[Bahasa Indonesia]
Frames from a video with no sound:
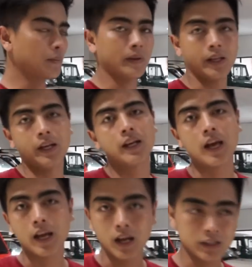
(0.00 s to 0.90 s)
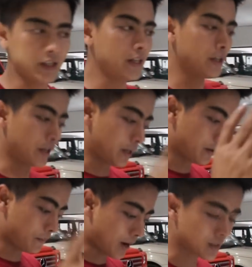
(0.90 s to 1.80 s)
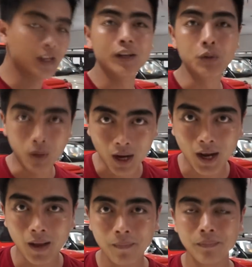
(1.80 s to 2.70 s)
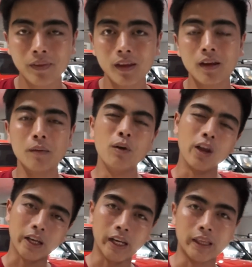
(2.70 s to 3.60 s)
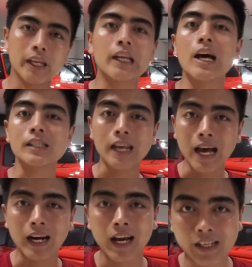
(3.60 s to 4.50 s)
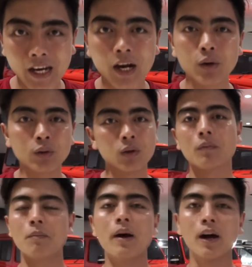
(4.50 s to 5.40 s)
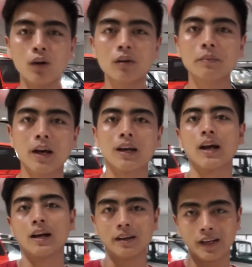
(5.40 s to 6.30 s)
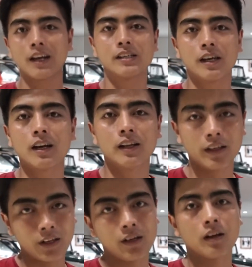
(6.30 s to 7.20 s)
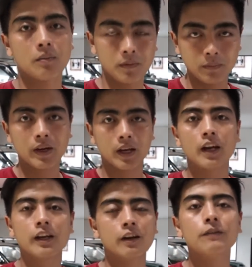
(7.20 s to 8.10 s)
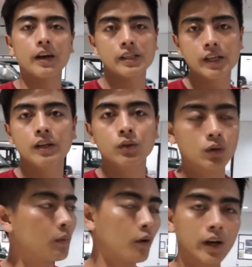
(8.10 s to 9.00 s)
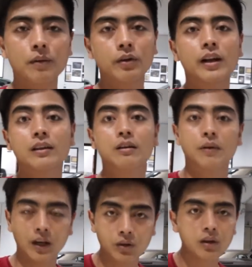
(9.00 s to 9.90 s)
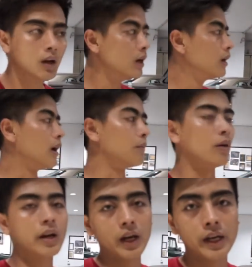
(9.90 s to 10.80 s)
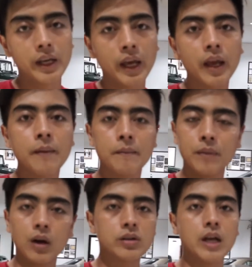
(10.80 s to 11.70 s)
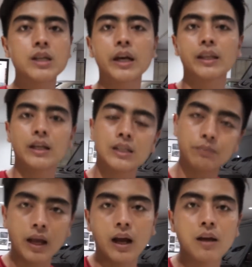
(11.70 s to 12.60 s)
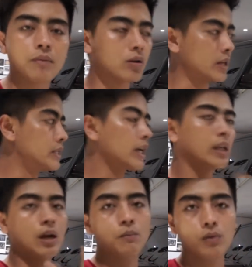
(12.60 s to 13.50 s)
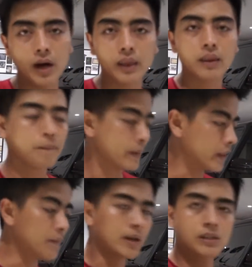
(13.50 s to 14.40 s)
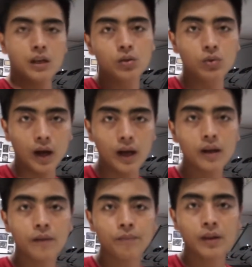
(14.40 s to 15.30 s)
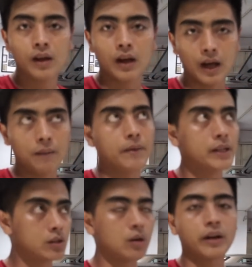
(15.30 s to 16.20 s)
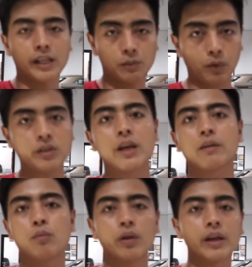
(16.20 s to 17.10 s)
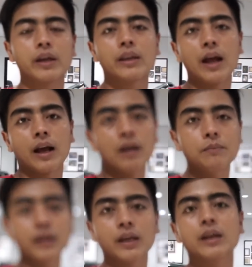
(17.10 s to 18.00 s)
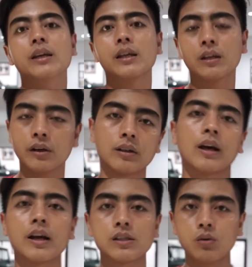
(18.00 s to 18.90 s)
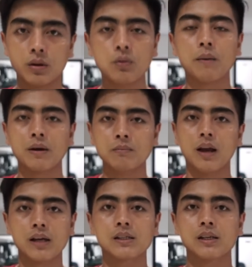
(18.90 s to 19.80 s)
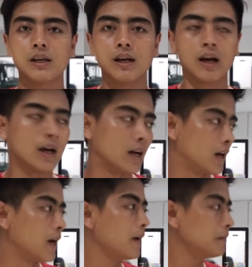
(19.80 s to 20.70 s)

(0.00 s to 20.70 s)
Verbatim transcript: seperti ini layak nggak sih di Mazda 2? Boleh kritik dan sarannya untuk membangun biar harga Classic Car Interior memberikan inovasi untuk model-model terbaru dan model ini baru saja kita ciptakan, baru saja kita buat di Mazda 2. Nah, besok next project mungkin kita akan bikin di Toyota Rush 2018 karena